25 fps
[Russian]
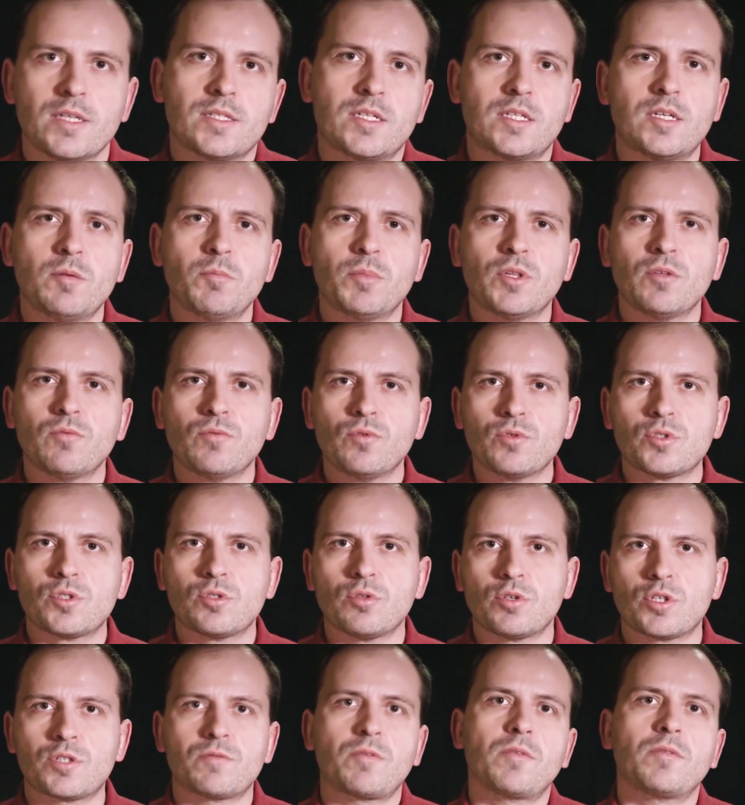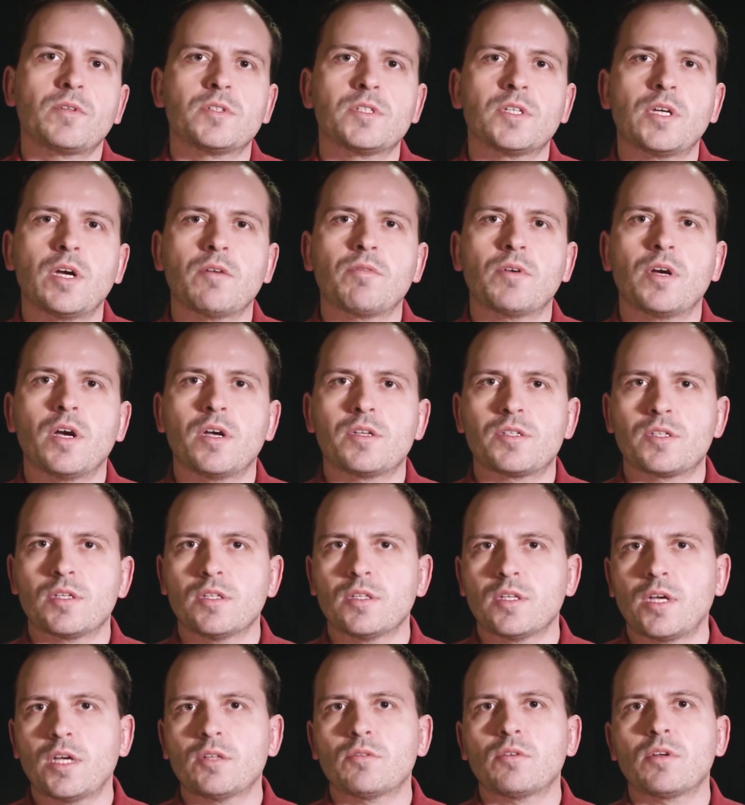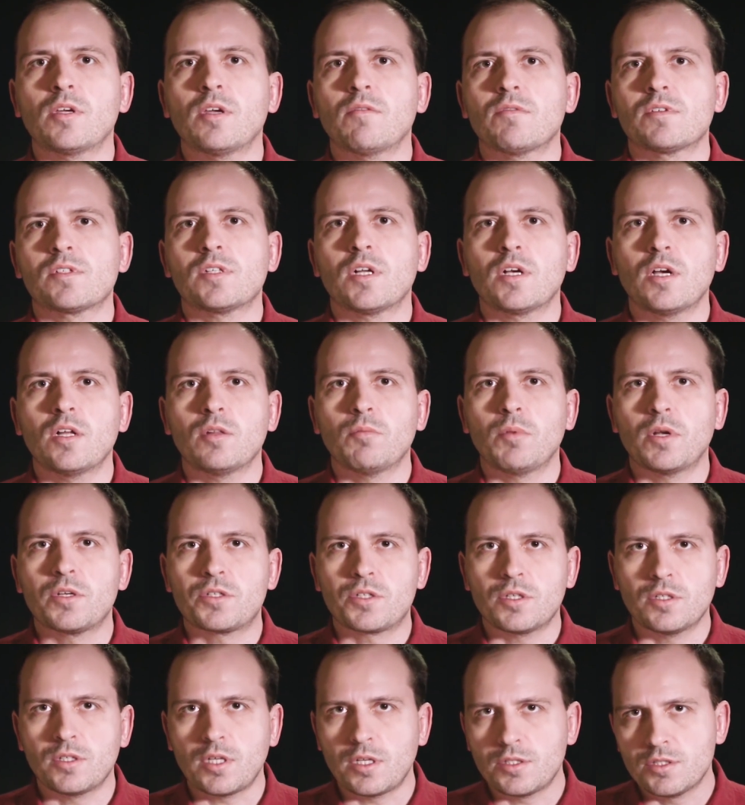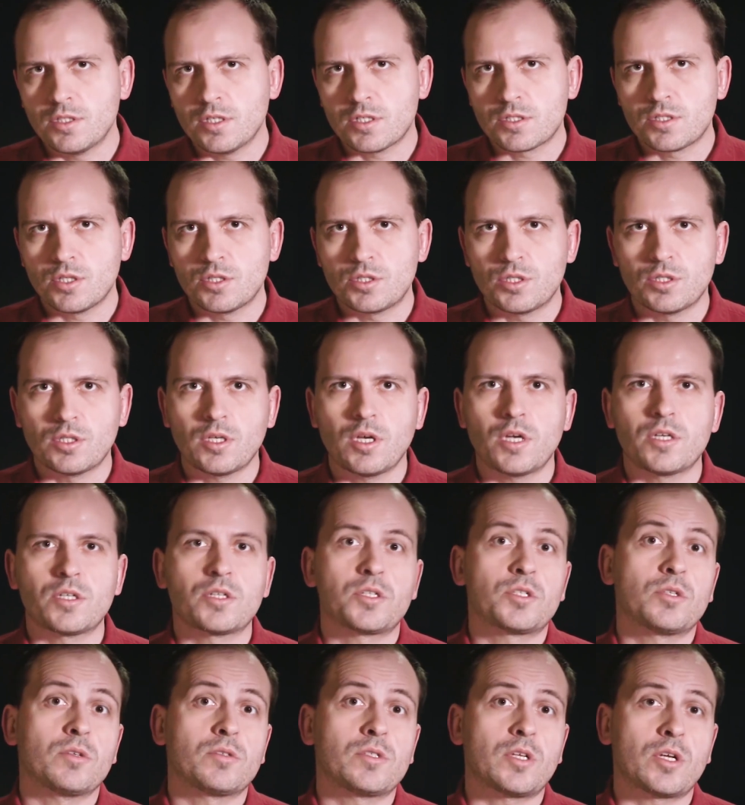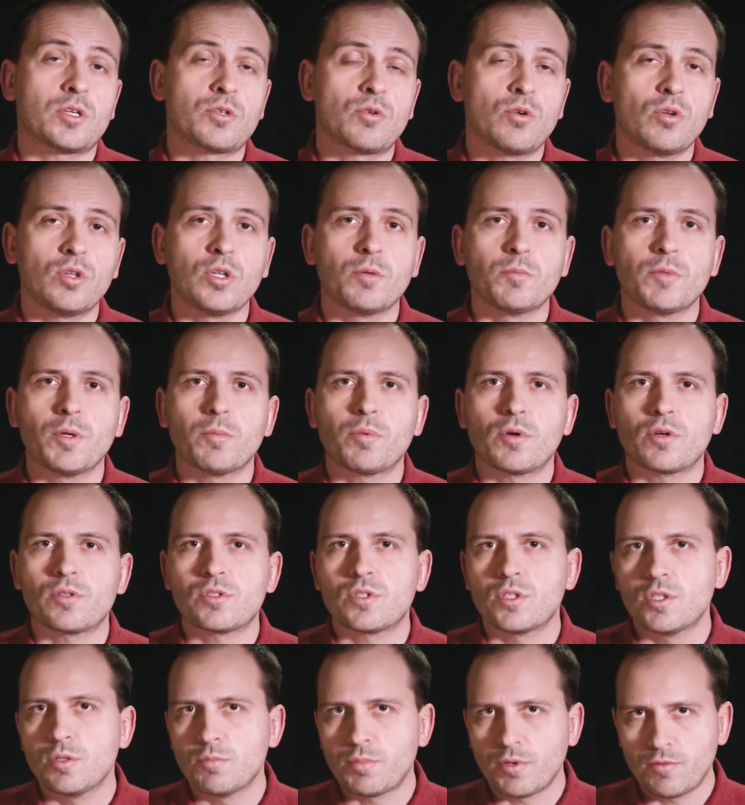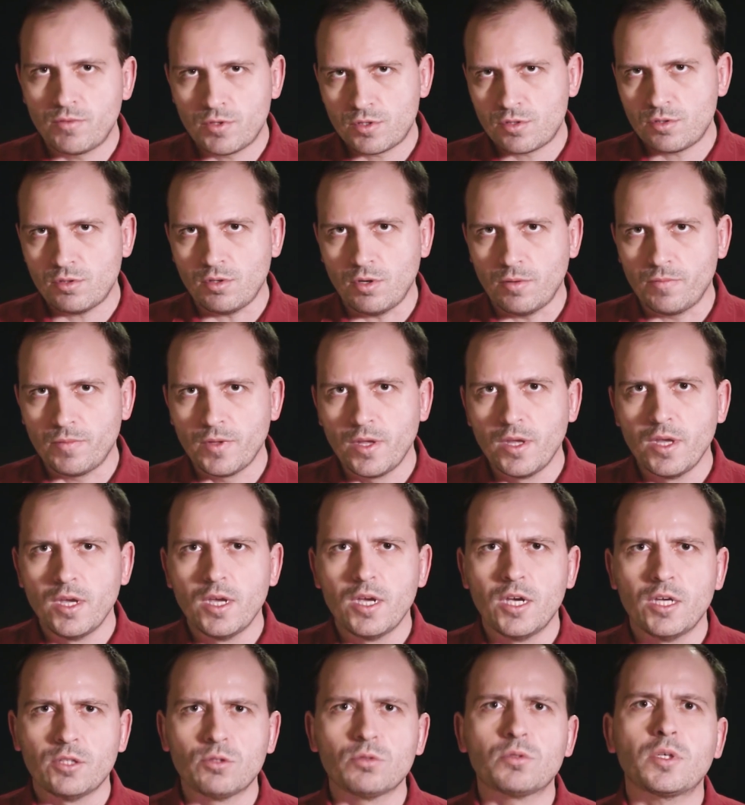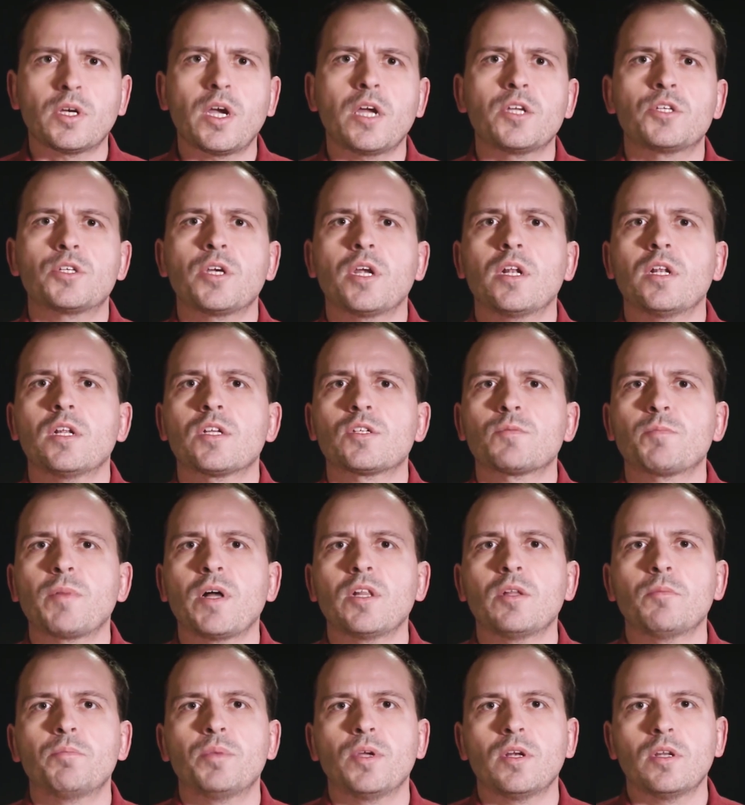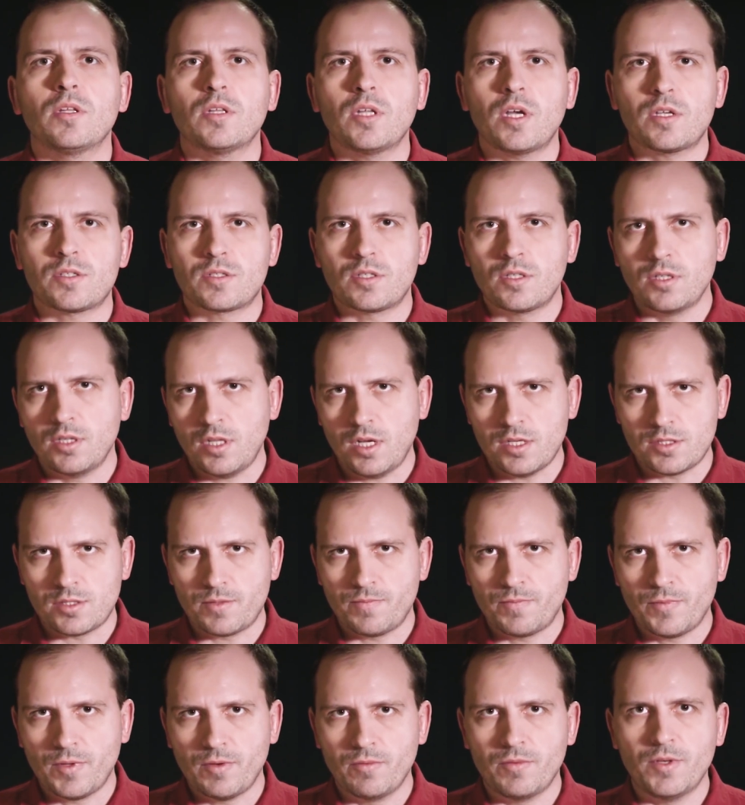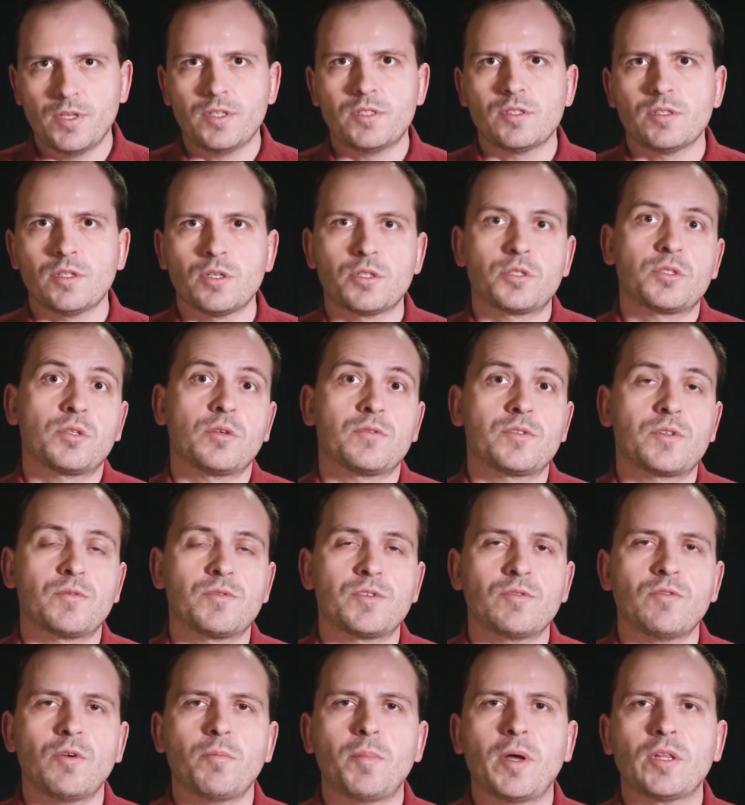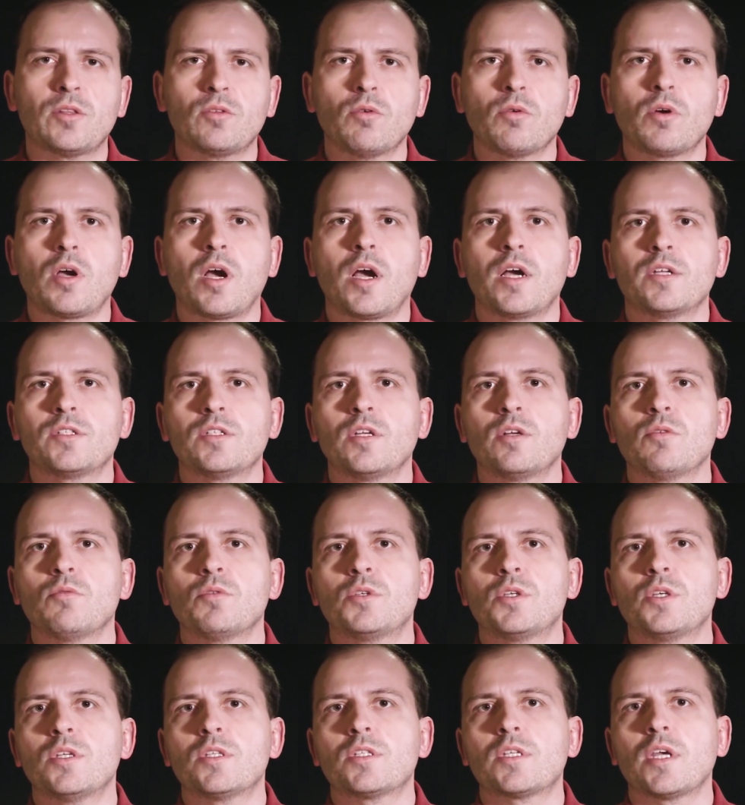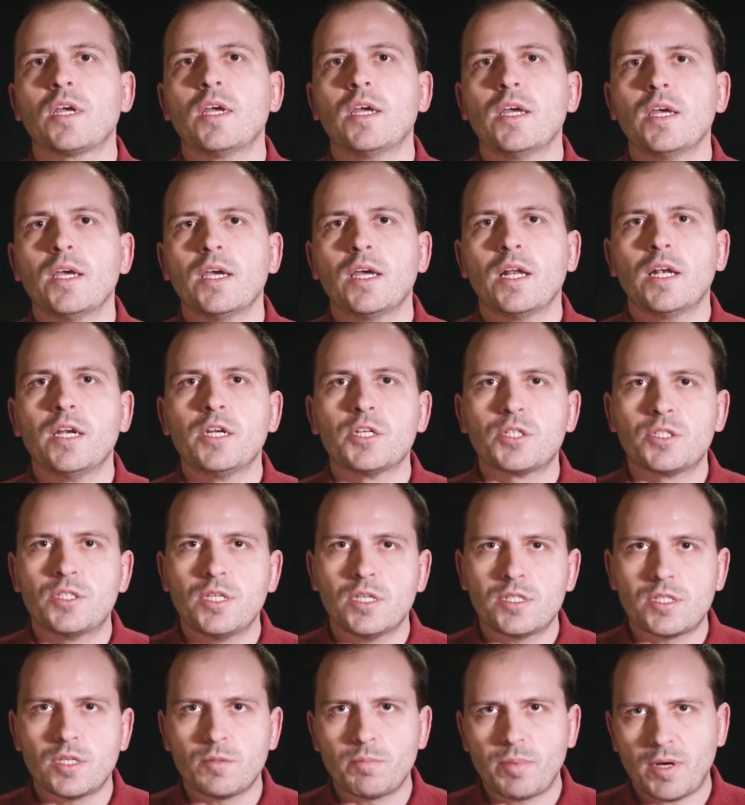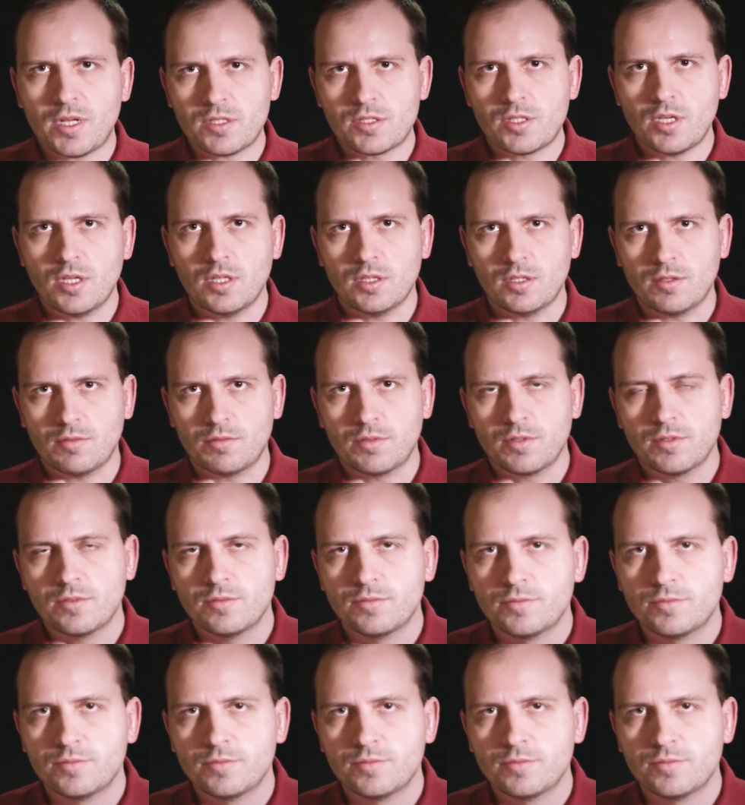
Затем был вуз тоже во Владикавказе, на который я возлагал большие надежды, считая, что со школой мне просто не повезло. И тут окончательно спала пелена с глаз. Выяснилось, что со всего потока хотели учиться лишь 10%.